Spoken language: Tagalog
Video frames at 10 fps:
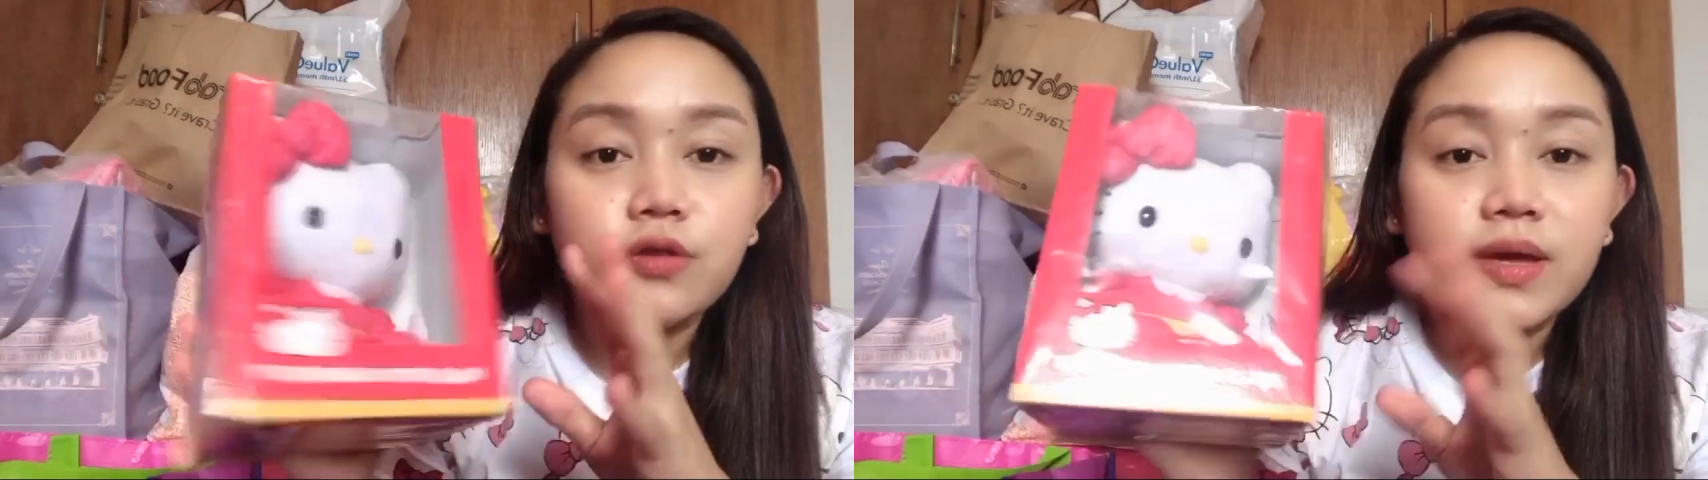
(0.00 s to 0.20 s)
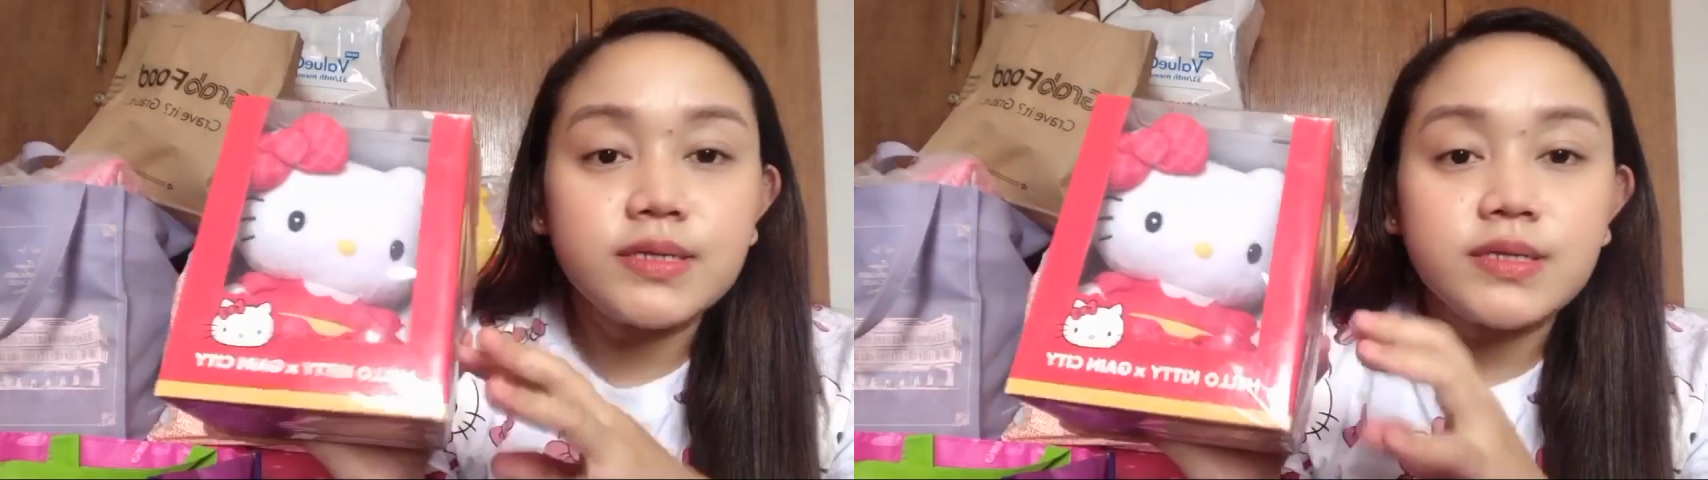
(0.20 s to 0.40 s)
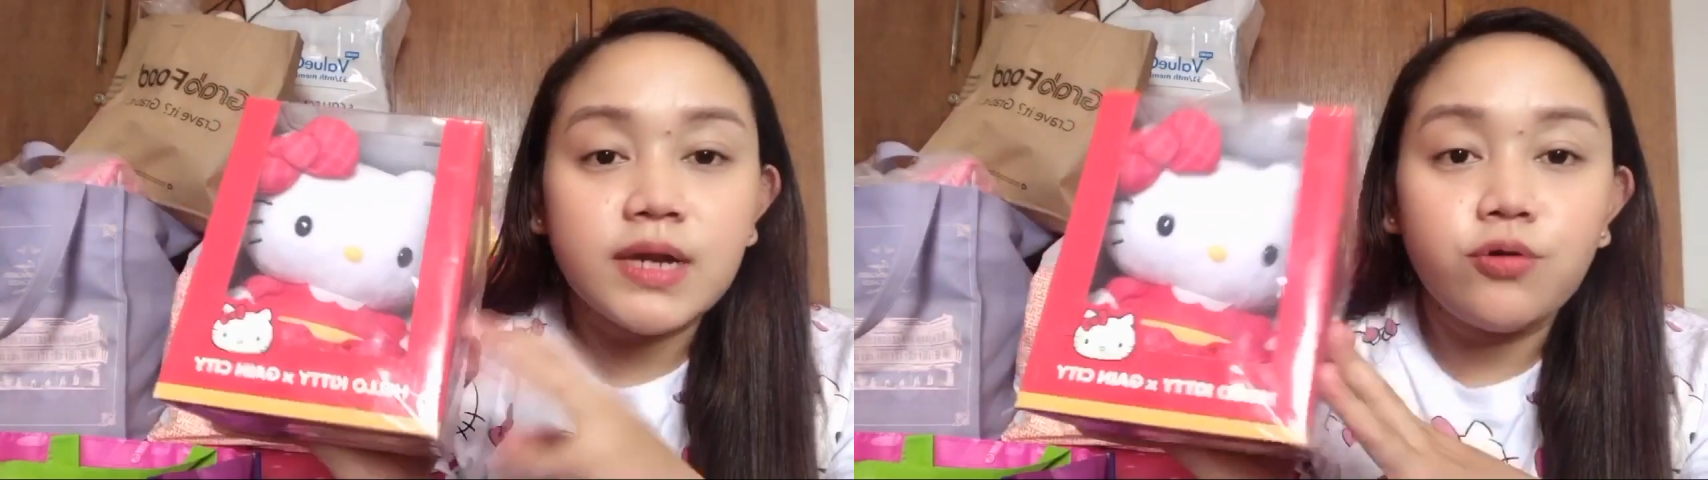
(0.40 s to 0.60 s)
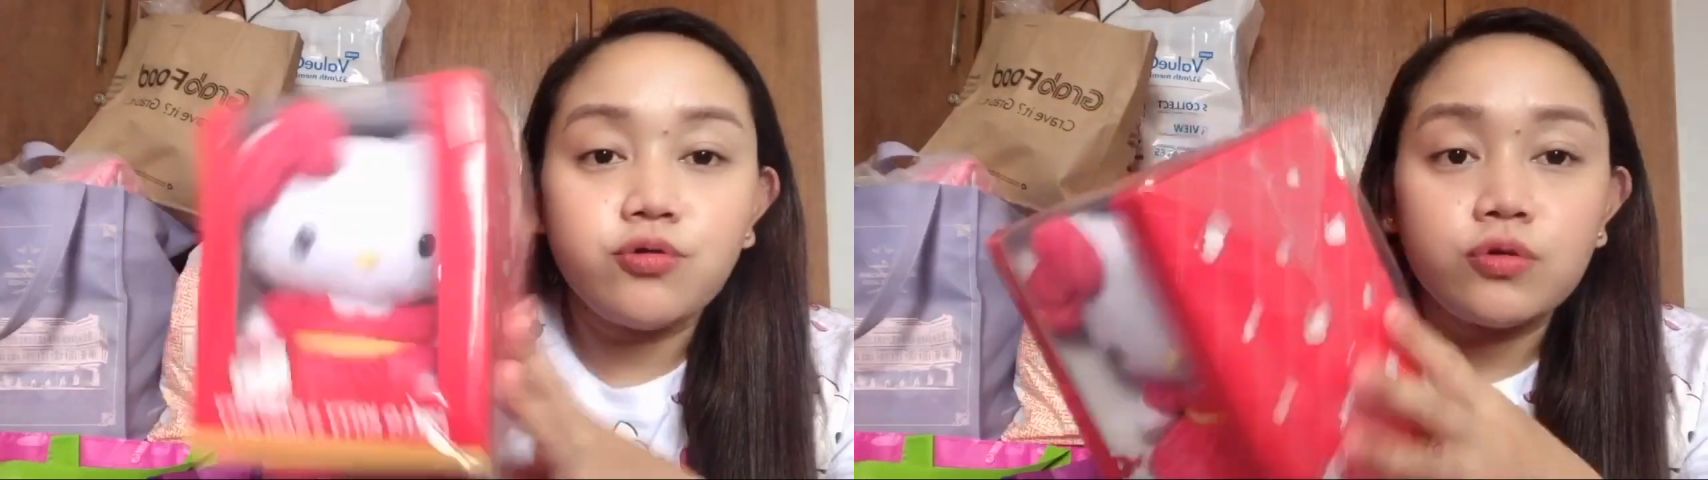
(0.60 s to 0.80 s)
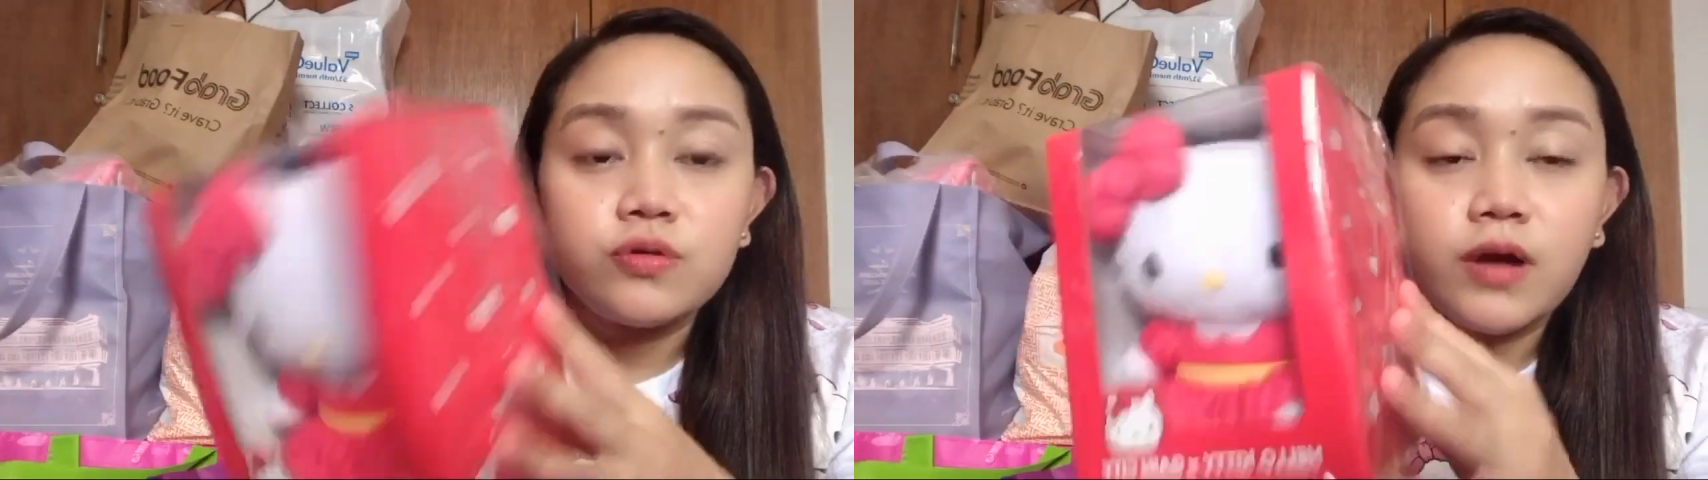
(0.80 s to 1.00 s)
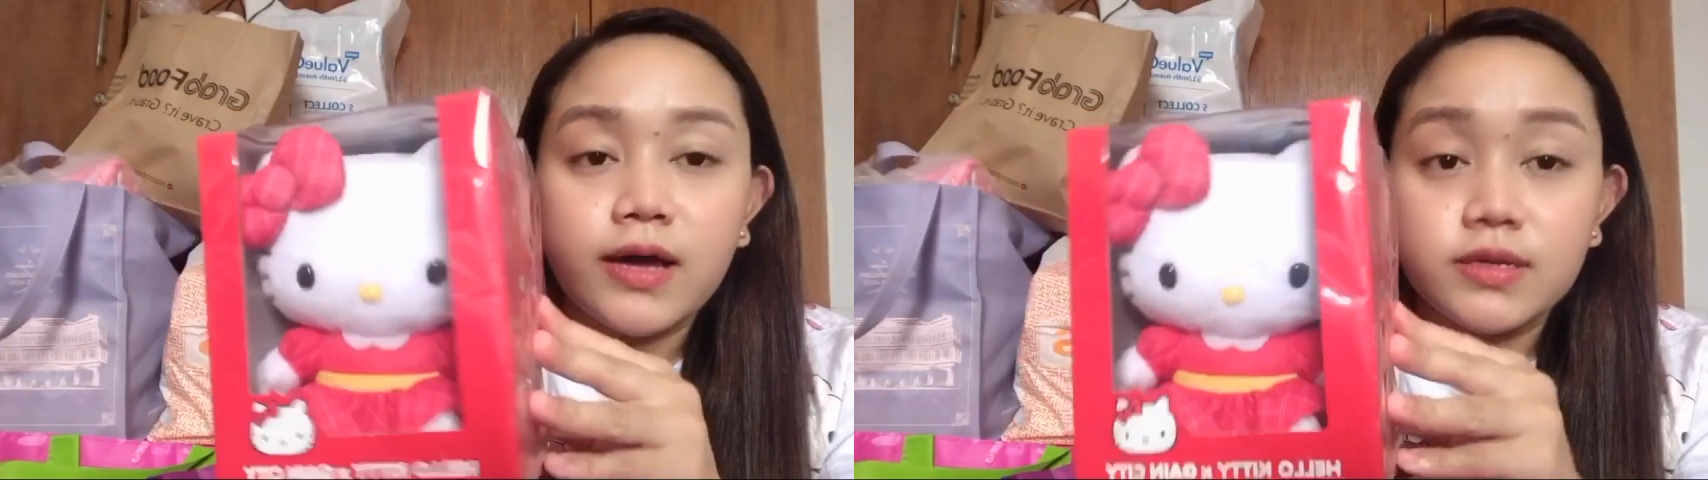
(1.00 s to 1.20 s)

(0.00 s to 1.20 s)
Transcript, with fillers: extra ko to, guys.